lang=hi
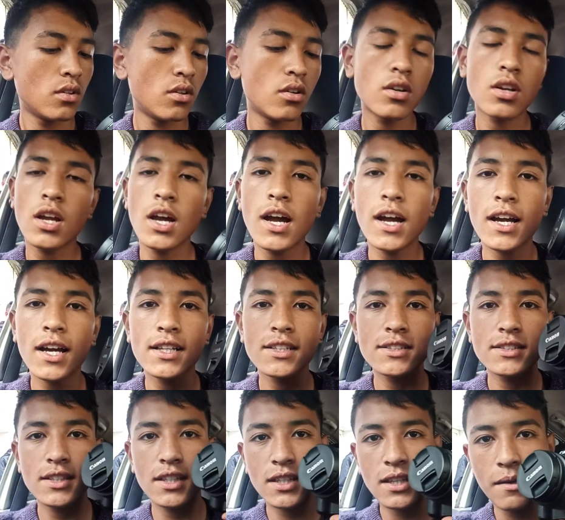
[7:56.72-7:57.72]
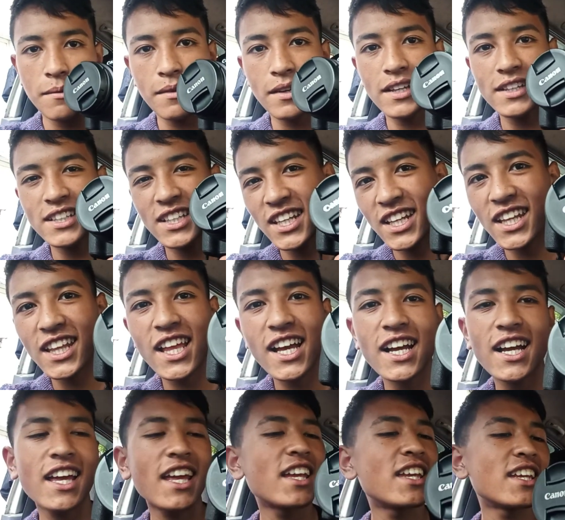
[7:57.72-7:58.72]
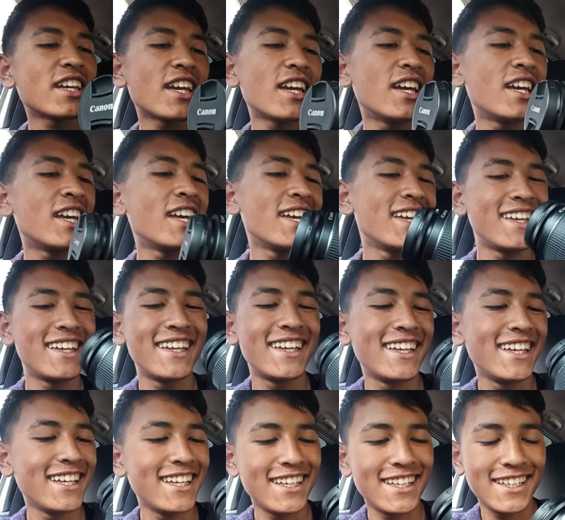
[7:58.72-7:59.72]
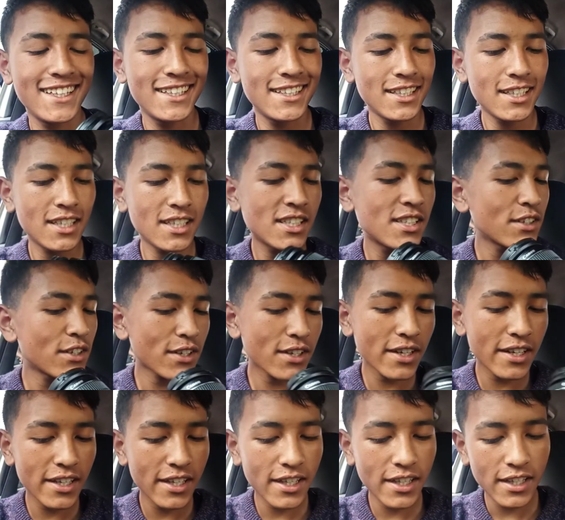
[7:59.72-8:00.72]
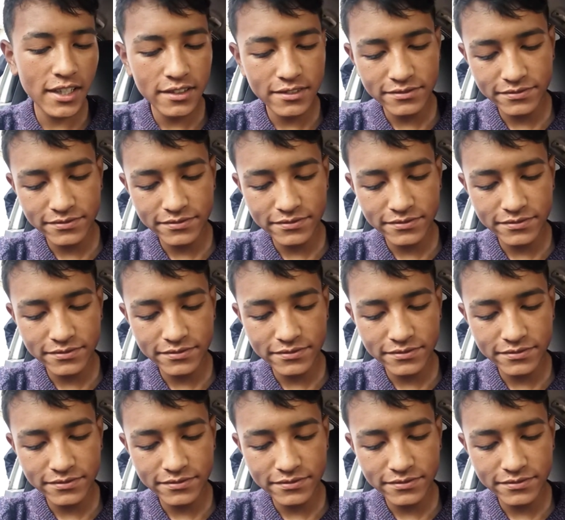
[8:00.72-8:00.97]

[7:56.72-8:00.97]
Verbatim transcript: और हाँ गाइस ये कैमरा चिरिंदा का है ठीक है किसी और का नहीं है